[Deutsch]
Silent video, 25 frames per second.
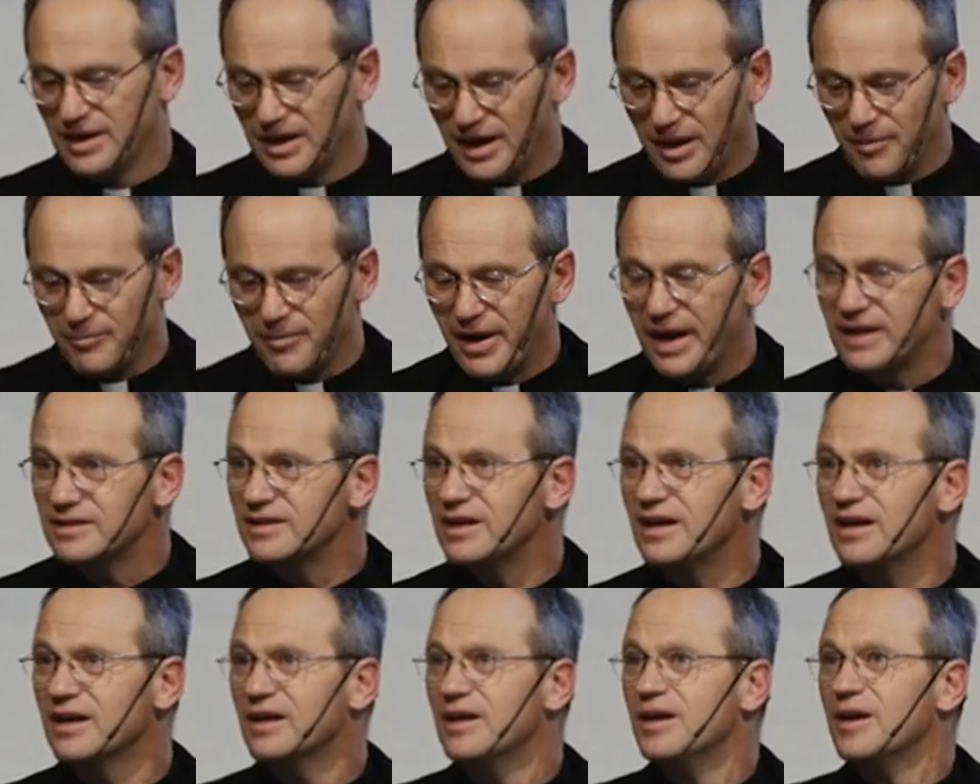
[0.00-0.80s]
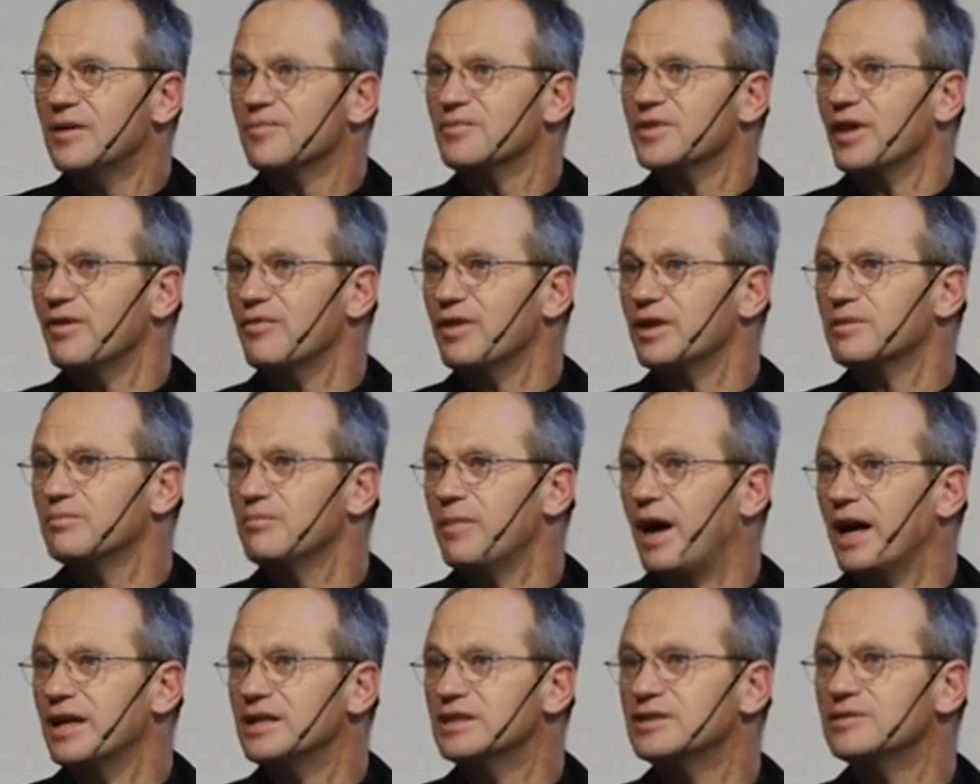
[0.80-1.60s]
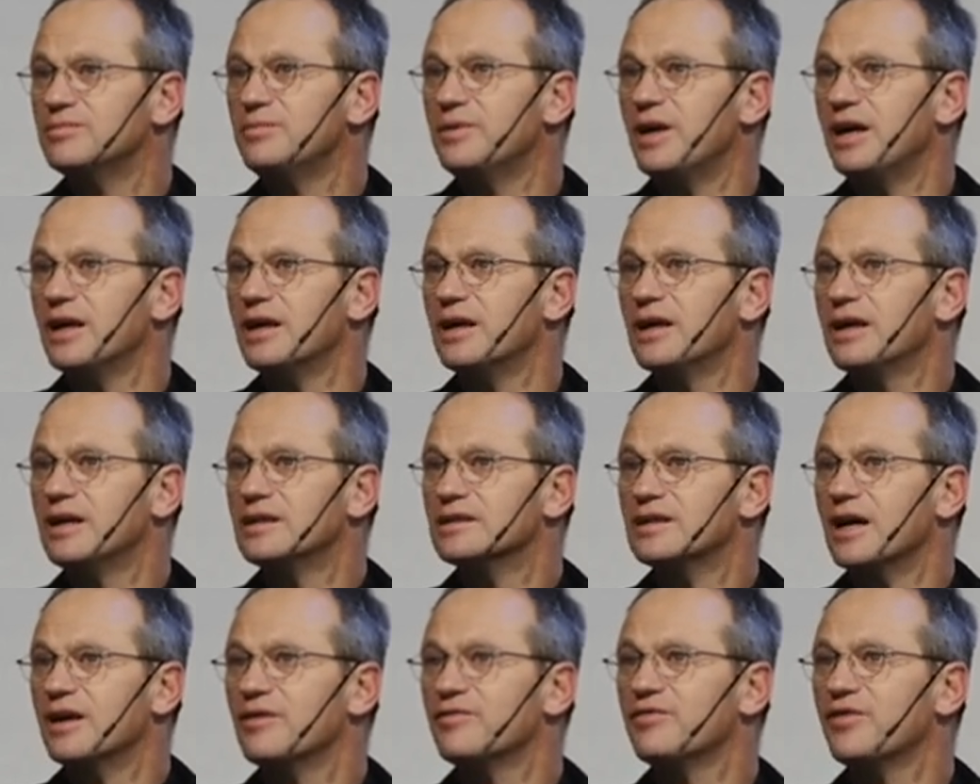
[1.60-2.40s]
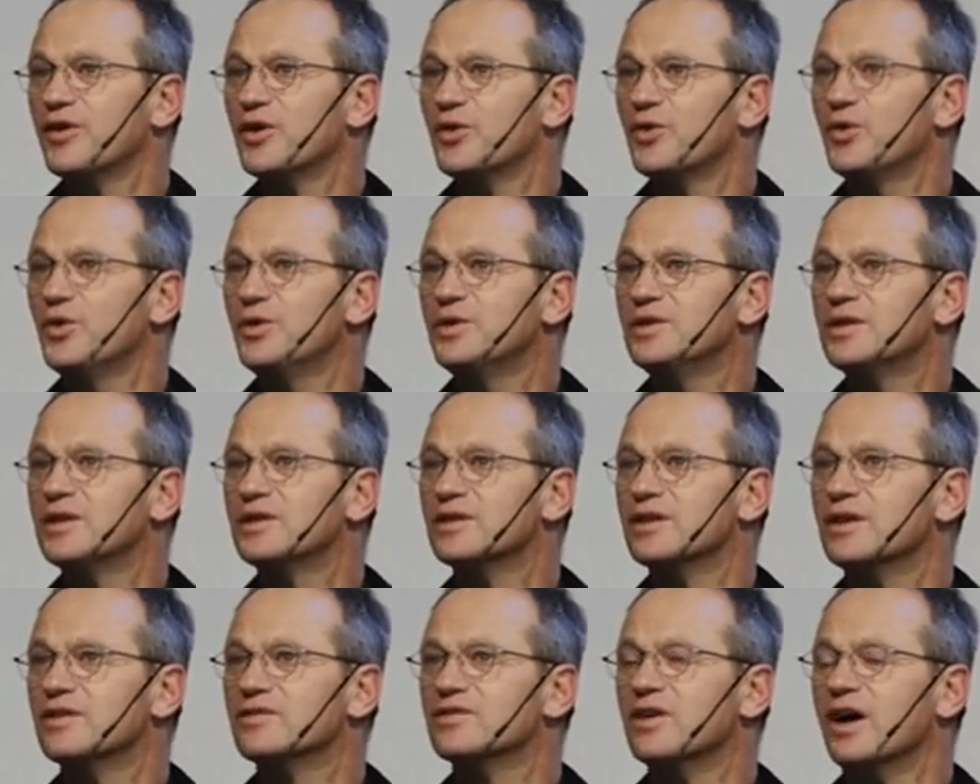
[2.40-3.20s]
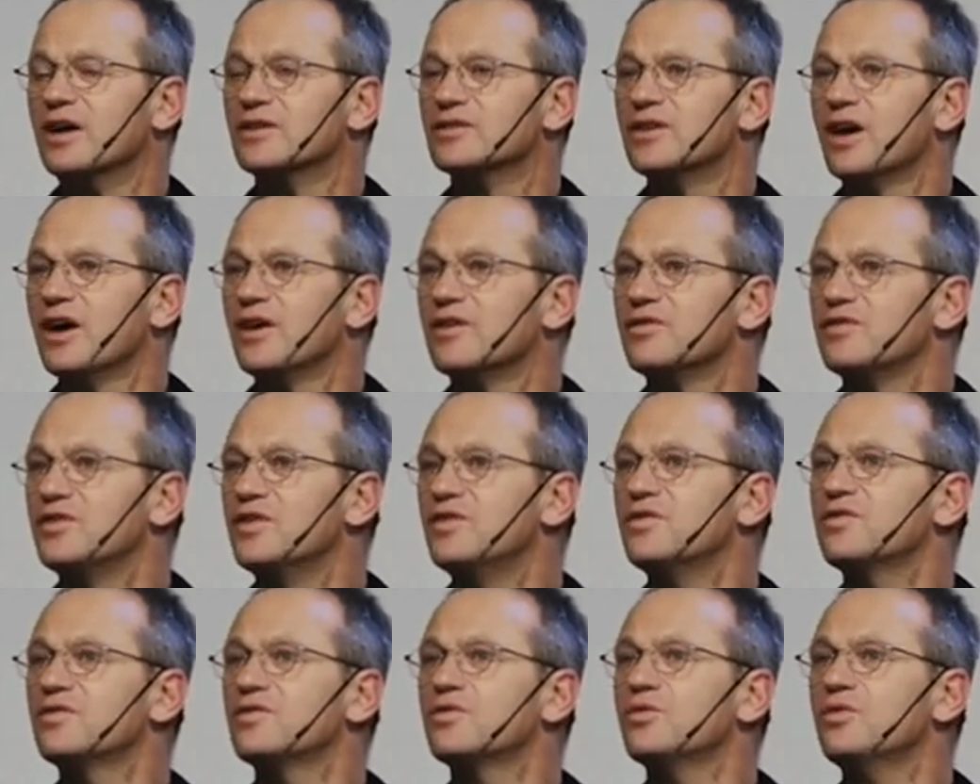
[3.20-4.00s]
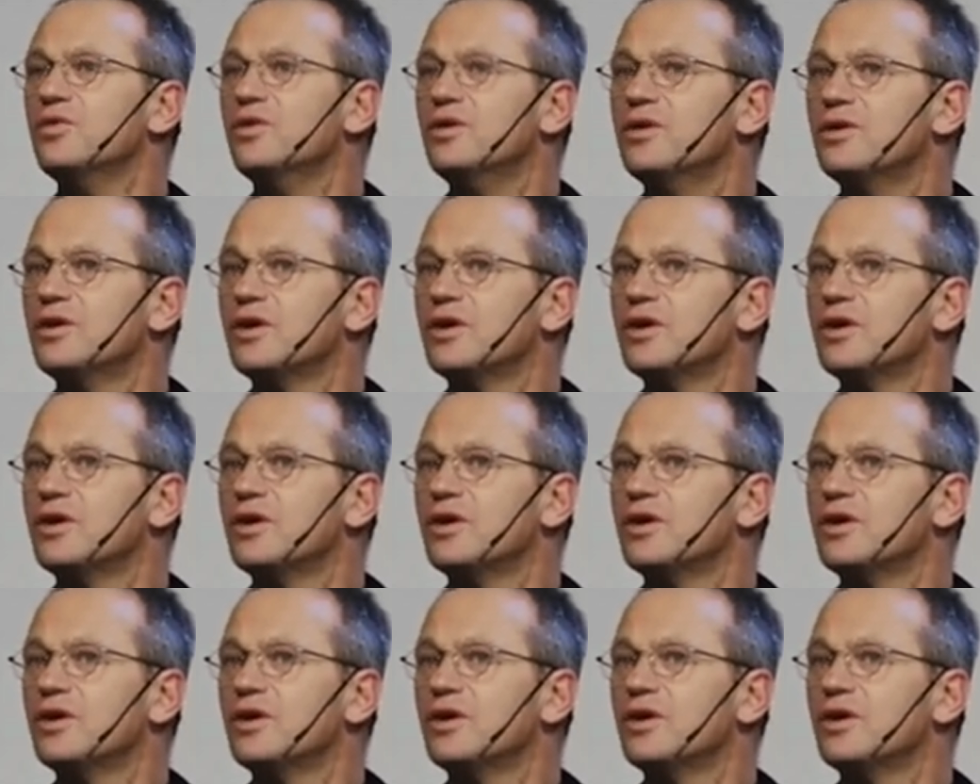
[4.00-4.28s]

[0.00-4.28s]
Merkt ihr, da wird manchmal dann verkündet gesagt, siehst du,